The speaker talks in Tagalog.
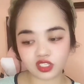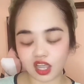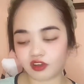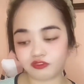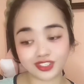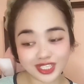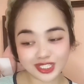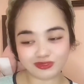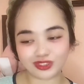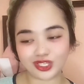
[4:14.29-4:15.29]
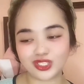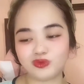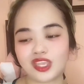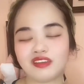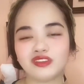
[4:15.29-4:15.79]
uh, first things first, so
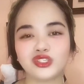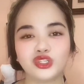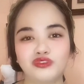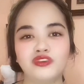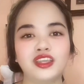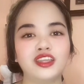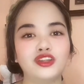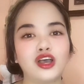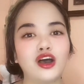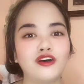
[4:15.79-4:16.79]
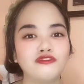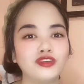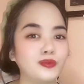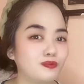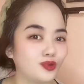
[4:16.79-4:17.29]
we have the certificate of
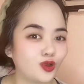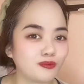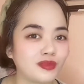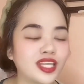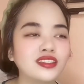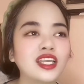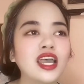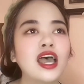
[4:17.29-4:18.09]
employment.